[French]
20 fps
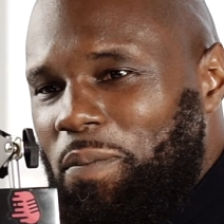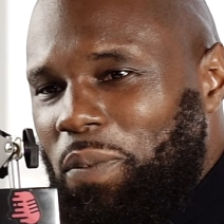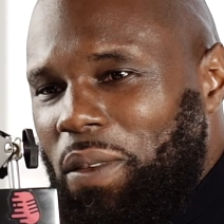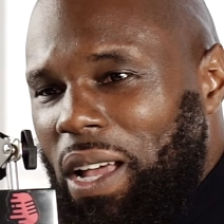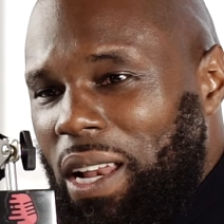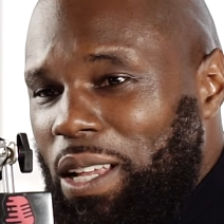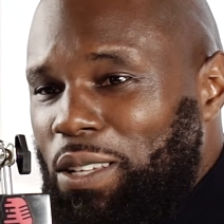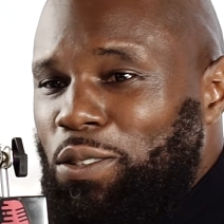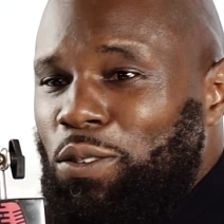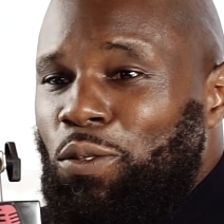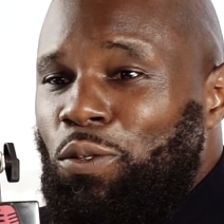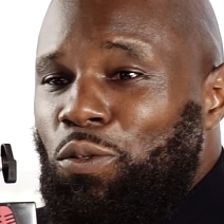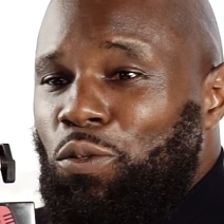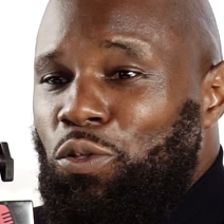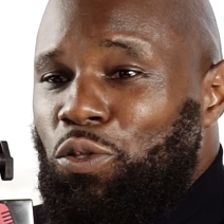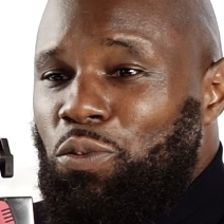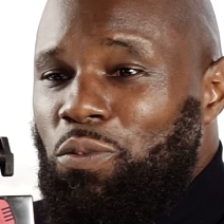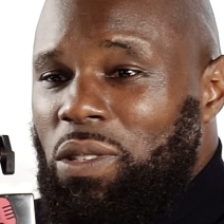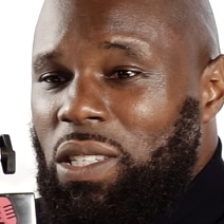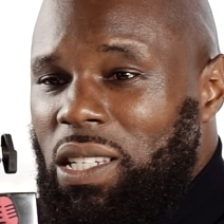À la seconde où
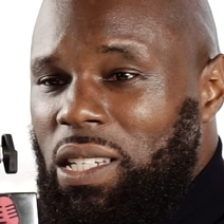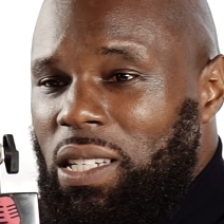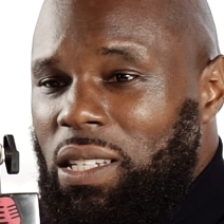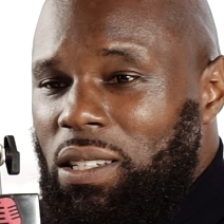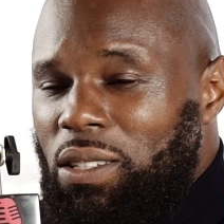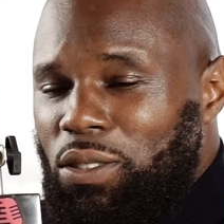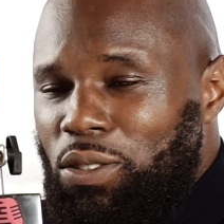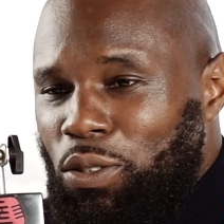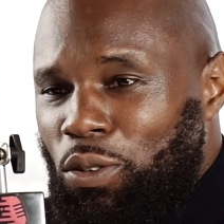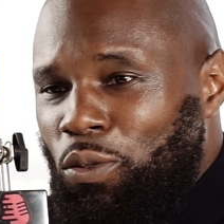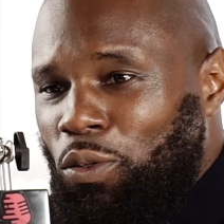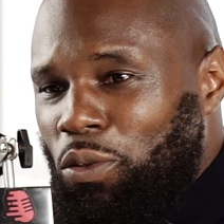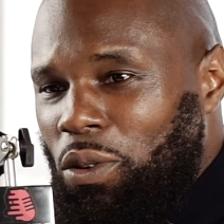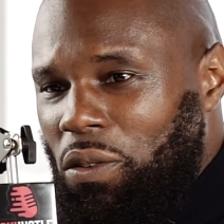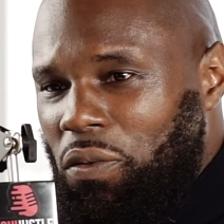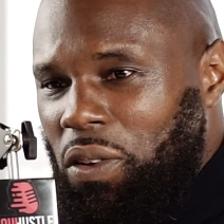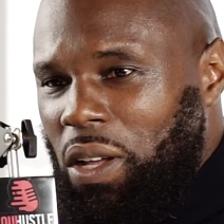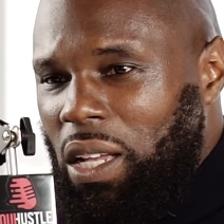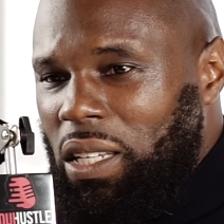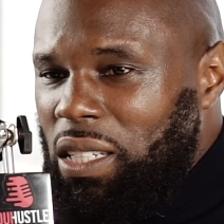tu me dis ce qu'on
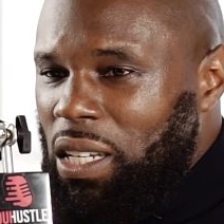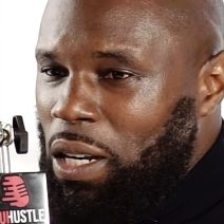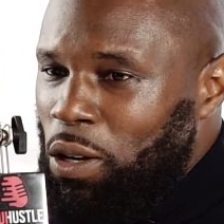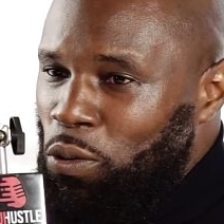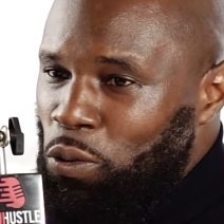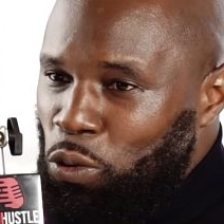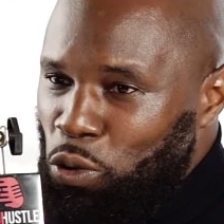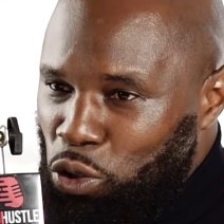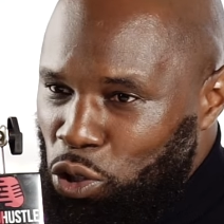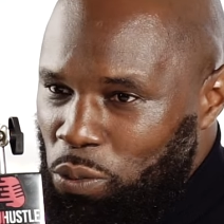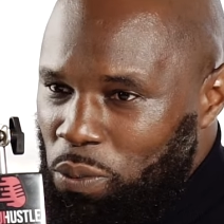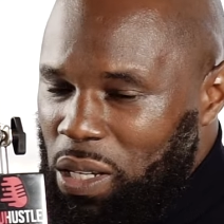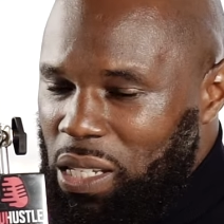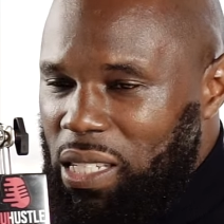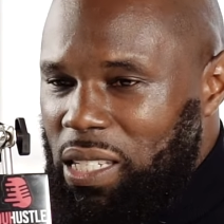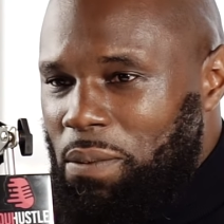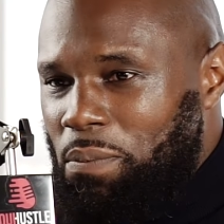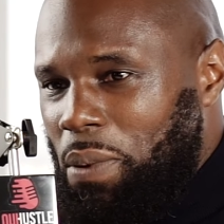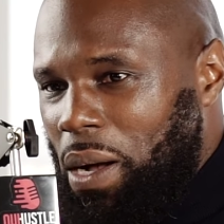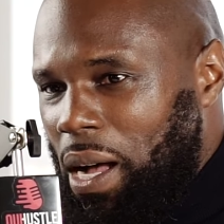doit faire, c'est là où nos chemins
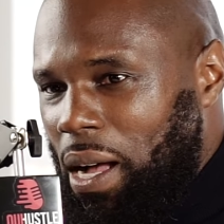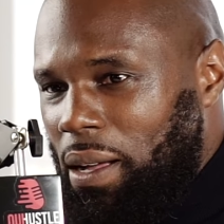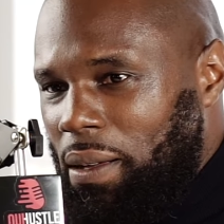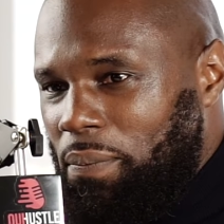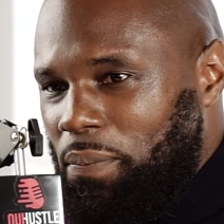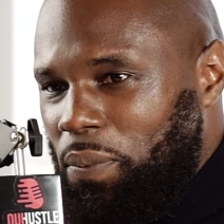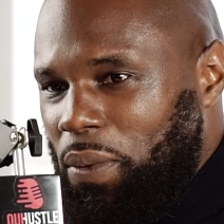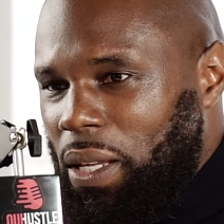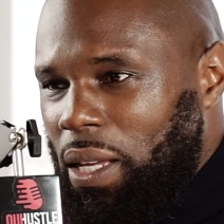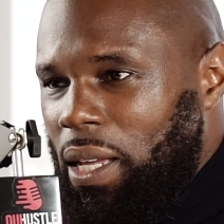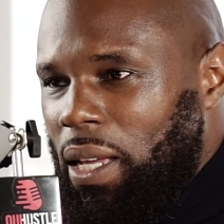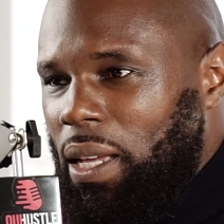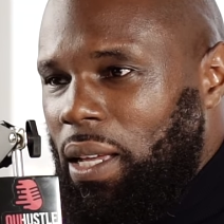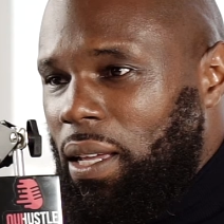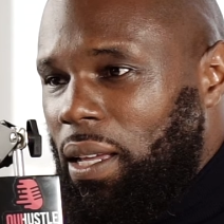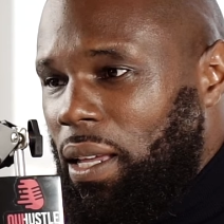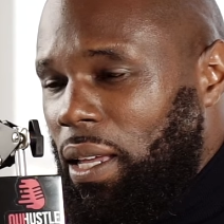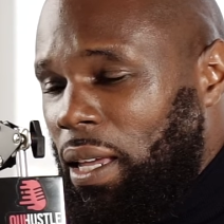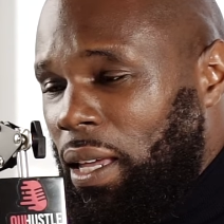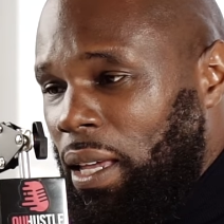se séparent.
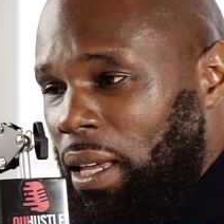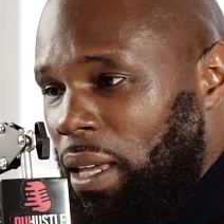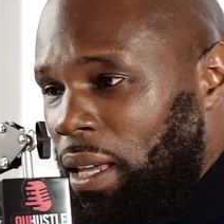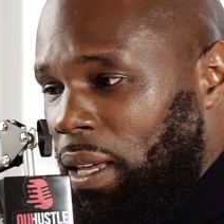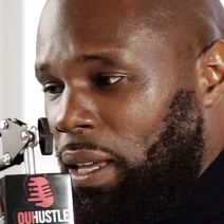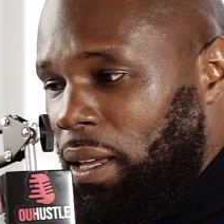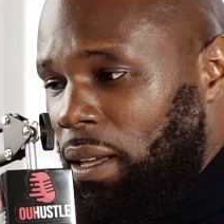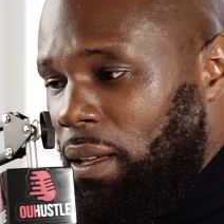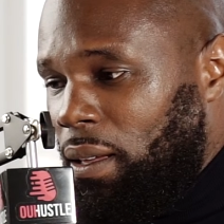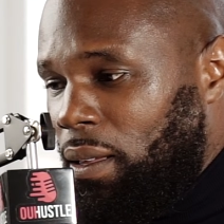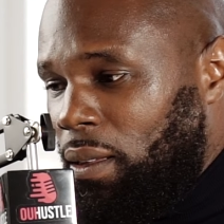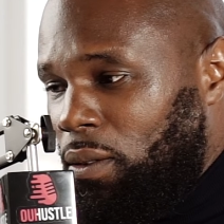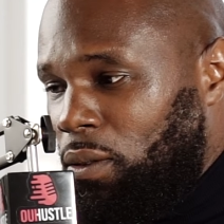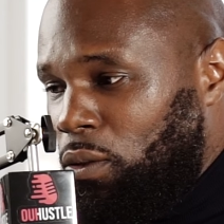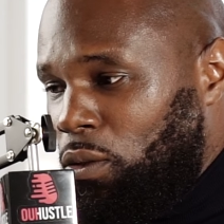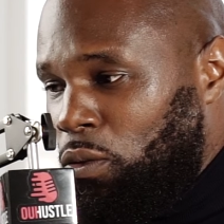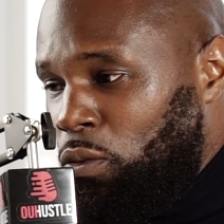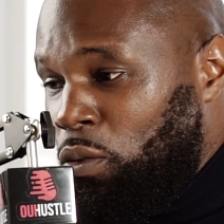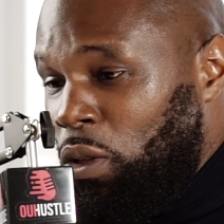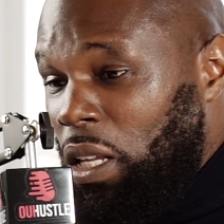Et
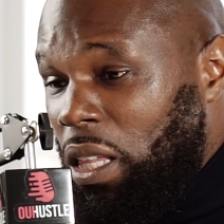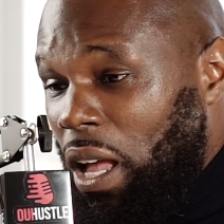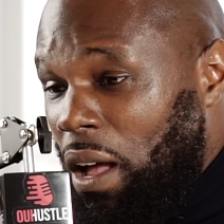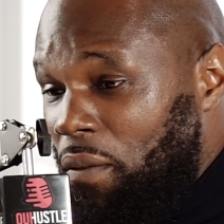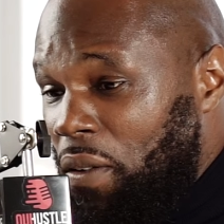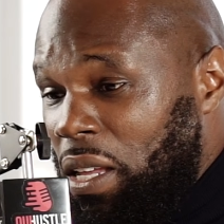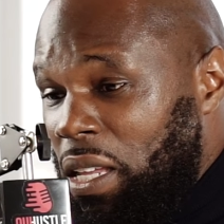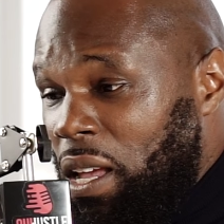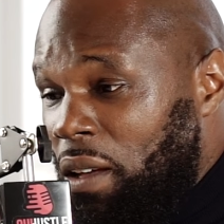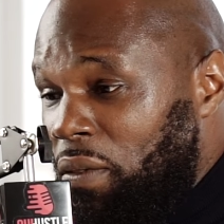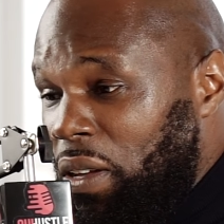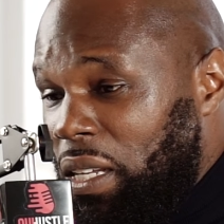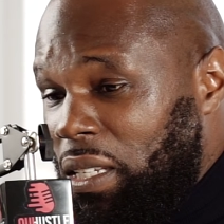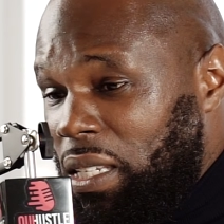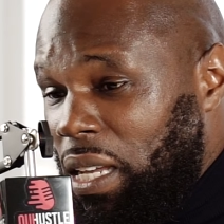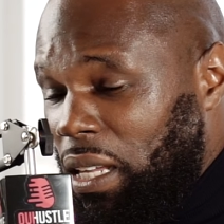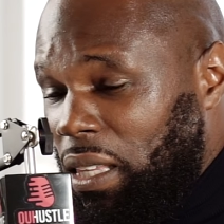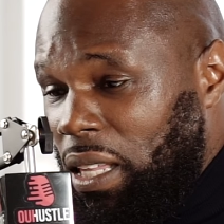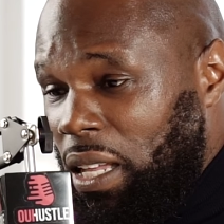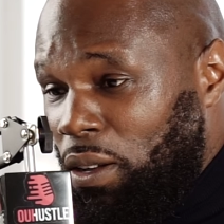nous, on a travaillé avec
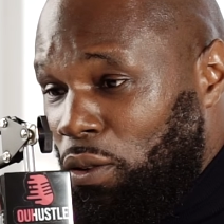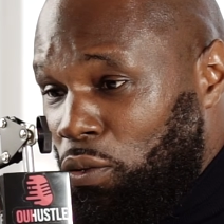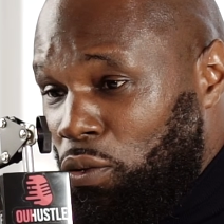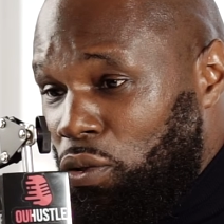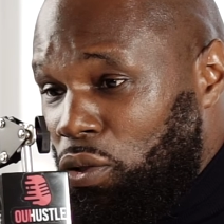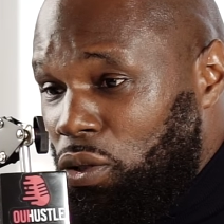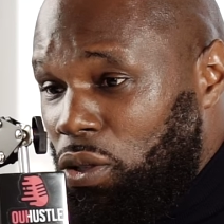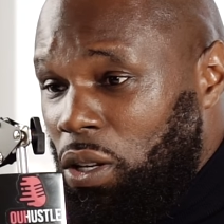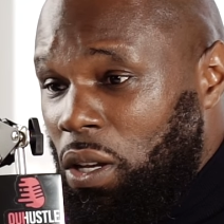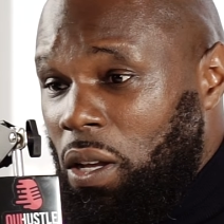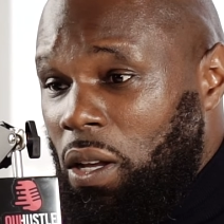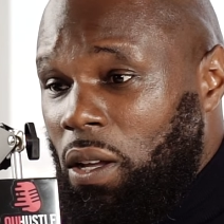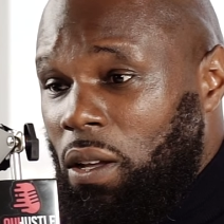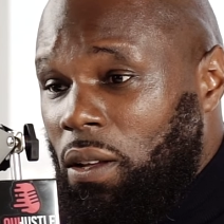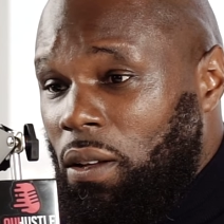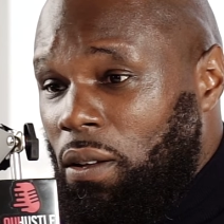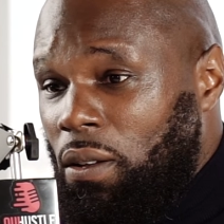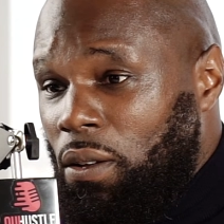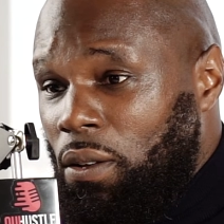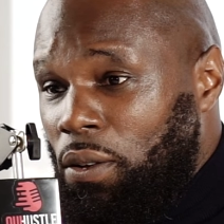certains Russes
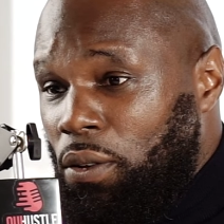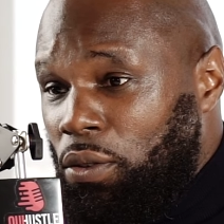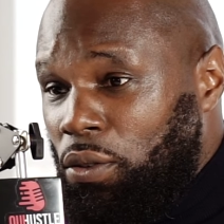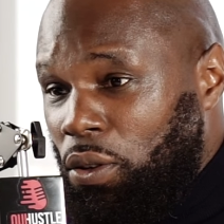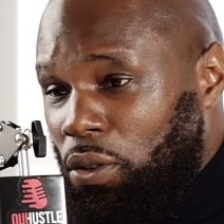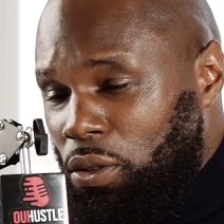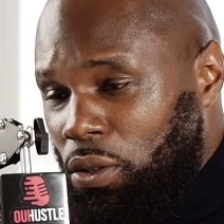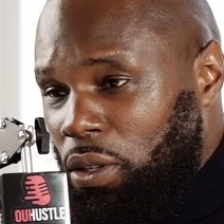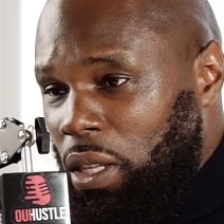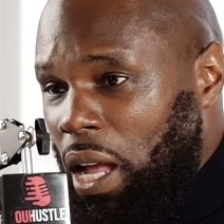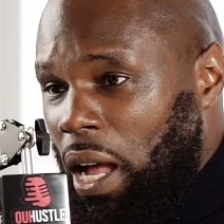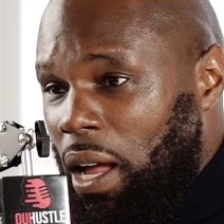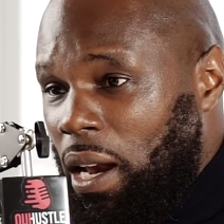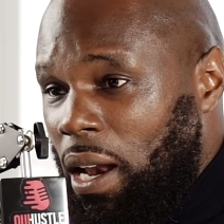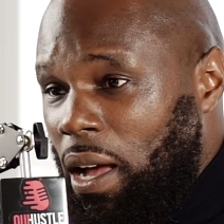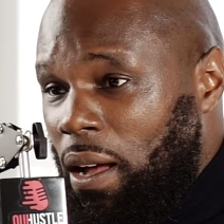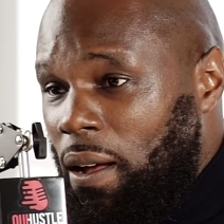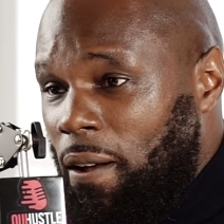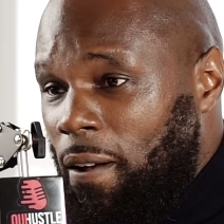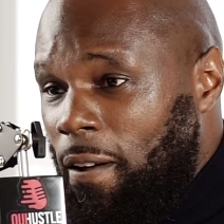euh, sur ce
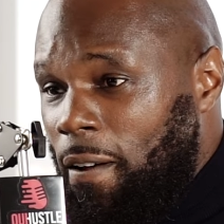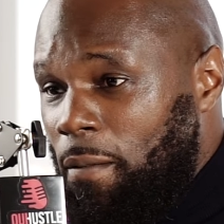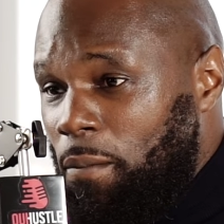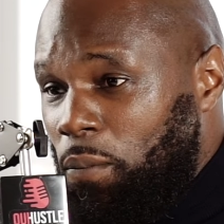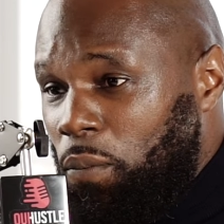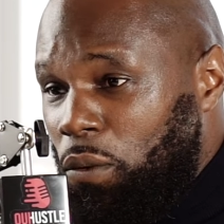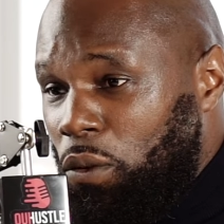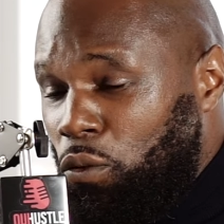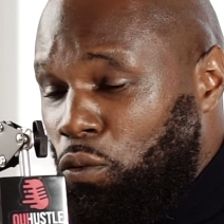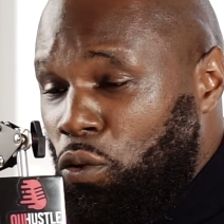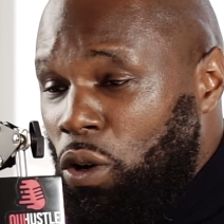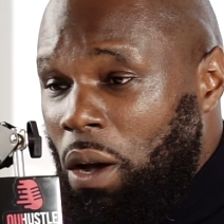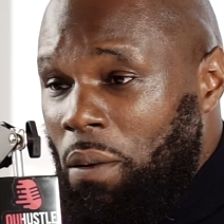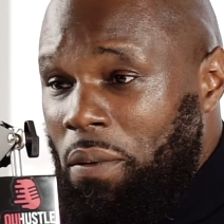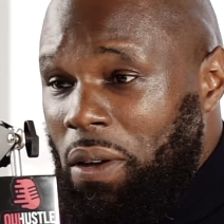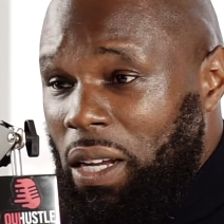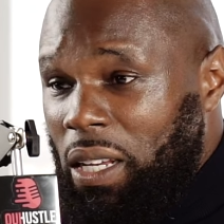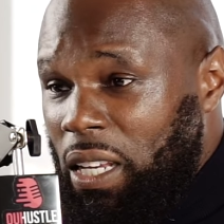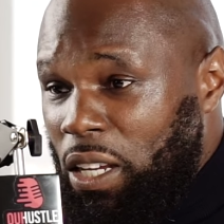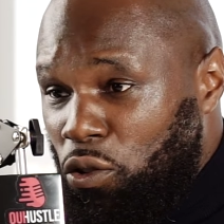terrain-là, tout comme
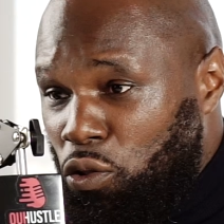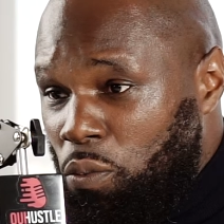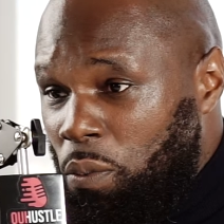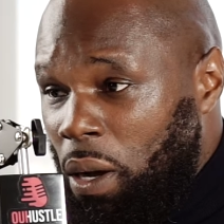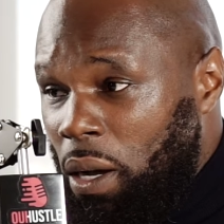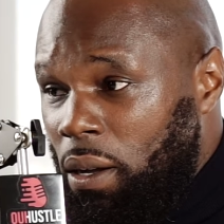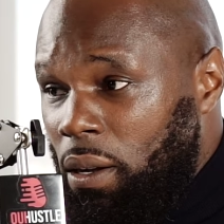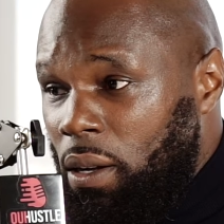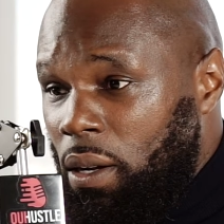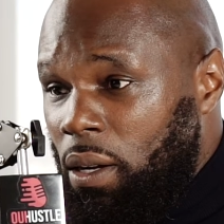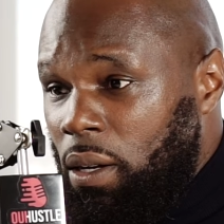avec les Cubains